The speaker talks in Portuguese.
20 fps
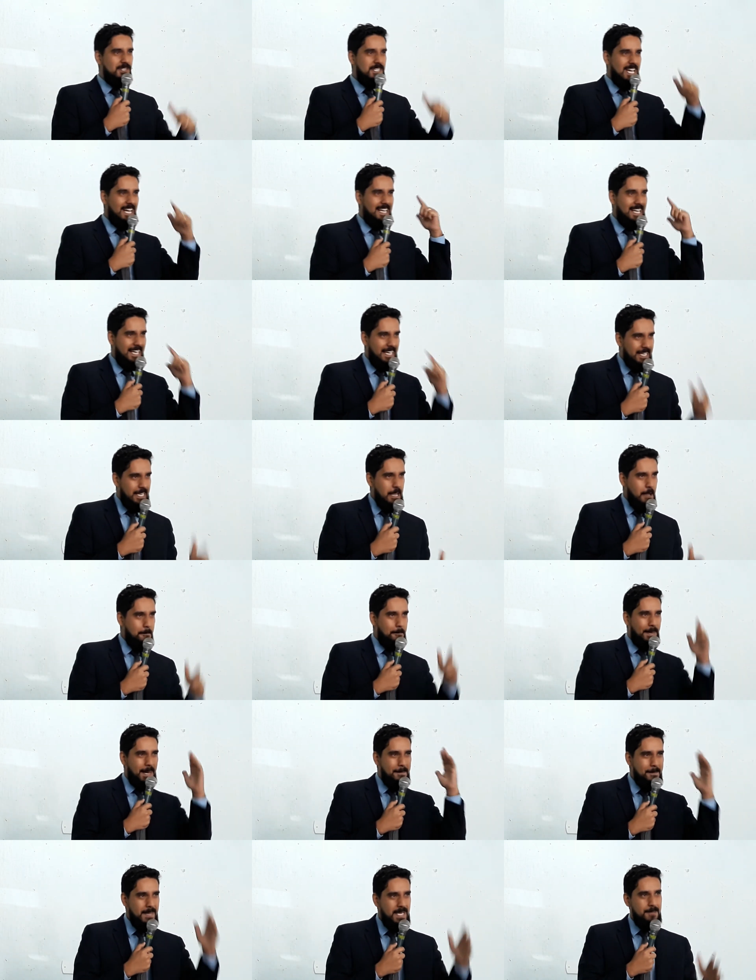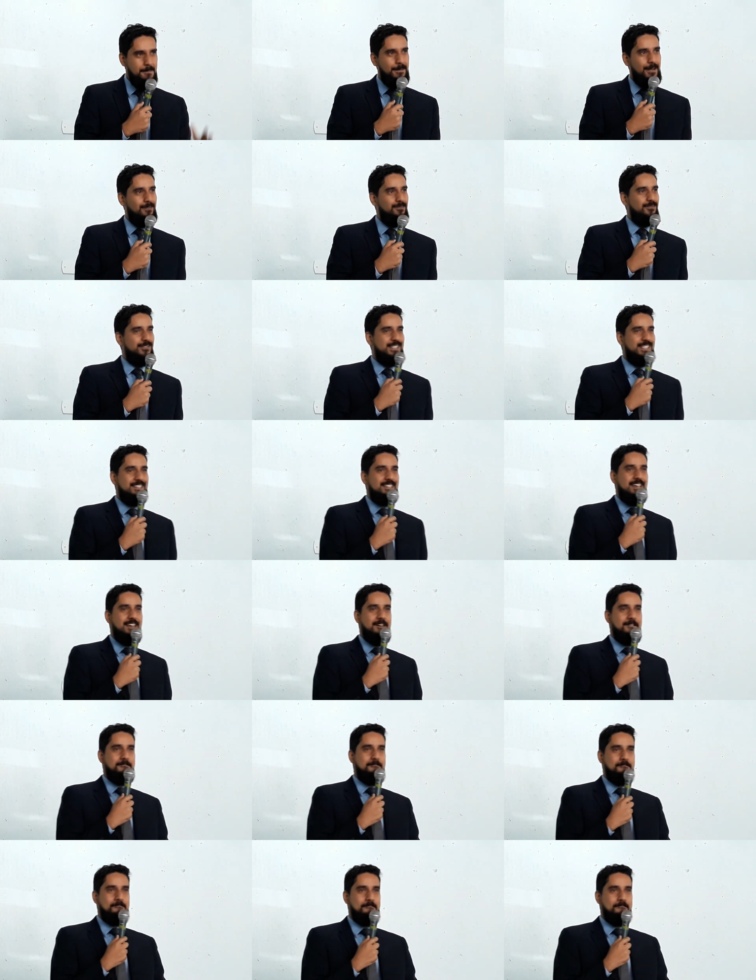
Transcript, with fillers: de alegria para mim e para você.